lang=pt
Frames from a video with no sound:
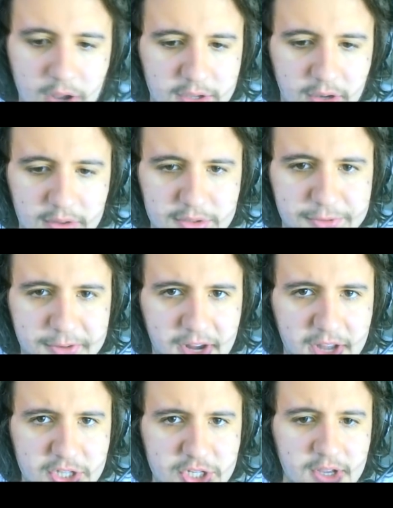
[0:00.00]
Aqui, ó,
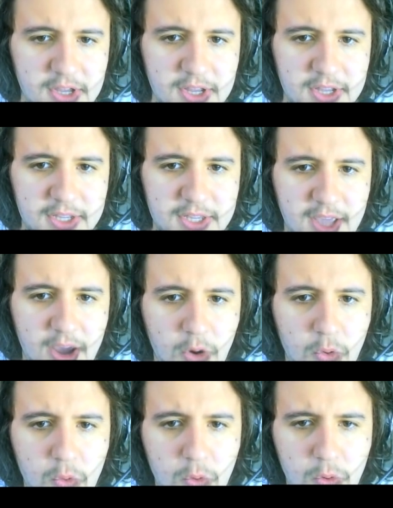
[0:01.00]
diferente. Que é
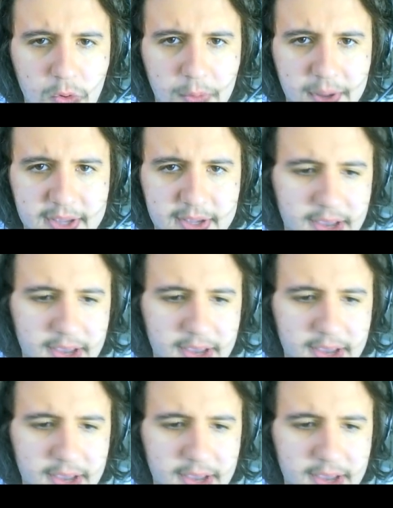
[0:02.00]
o... como é